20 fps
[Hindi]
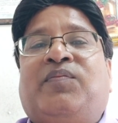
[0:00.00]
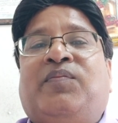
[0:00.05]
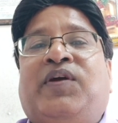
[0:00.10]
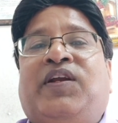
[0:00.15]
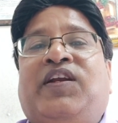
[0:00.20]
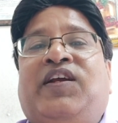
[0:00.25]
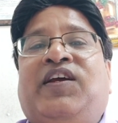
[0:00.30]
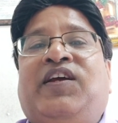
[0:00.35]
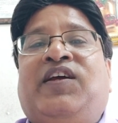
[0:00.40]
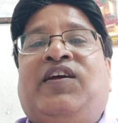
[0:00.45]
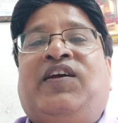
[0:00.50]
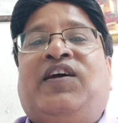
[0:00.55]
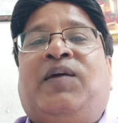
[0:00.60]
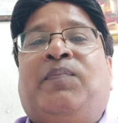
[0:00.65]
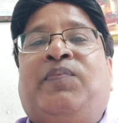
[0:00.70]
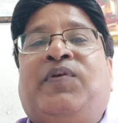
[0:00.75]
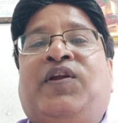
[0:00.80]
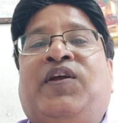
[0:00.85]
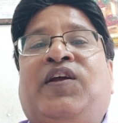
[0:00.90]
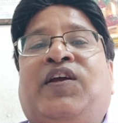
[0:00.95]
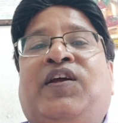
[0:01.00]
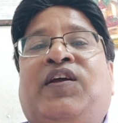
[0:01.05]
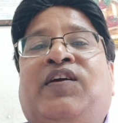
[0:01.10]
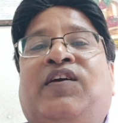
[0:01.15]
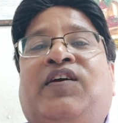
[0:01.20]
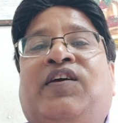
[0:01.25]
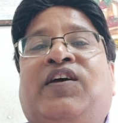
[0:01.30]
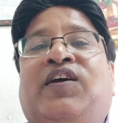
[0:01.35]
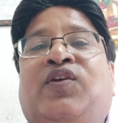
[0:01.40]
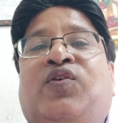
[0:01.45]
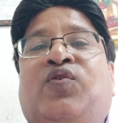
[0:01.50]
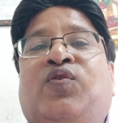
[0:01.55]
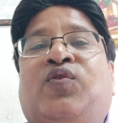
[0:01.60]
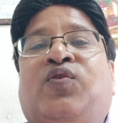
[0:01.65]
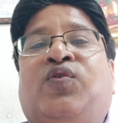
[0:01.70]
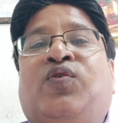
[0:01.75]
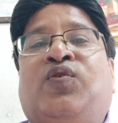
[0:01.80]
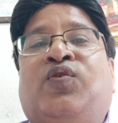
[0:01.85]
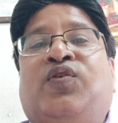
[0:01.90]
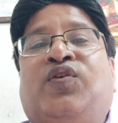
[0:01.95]
मैंने अपने घर को
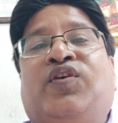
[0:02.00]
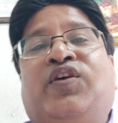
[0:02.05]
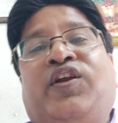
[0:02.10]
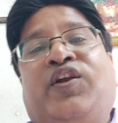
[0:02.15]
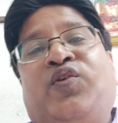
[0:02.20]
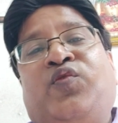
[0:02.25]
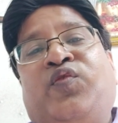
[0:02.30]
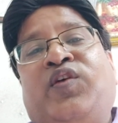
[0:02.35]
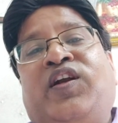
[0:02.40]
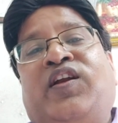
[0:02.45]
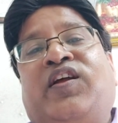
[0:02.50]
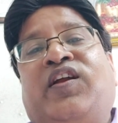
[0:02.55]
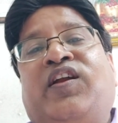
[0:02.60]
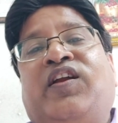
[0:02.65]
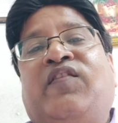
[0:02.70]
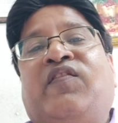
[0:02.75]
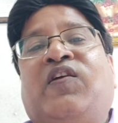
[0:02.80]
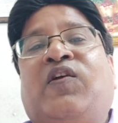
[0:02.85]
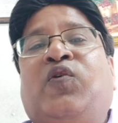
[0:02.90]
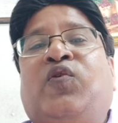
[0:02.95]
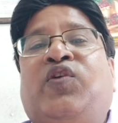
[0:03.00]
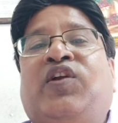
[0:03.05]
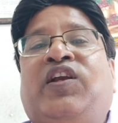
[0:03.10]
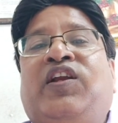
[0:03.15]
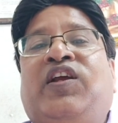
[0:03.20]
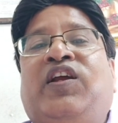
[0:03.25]
रेनोवेट करने वालों के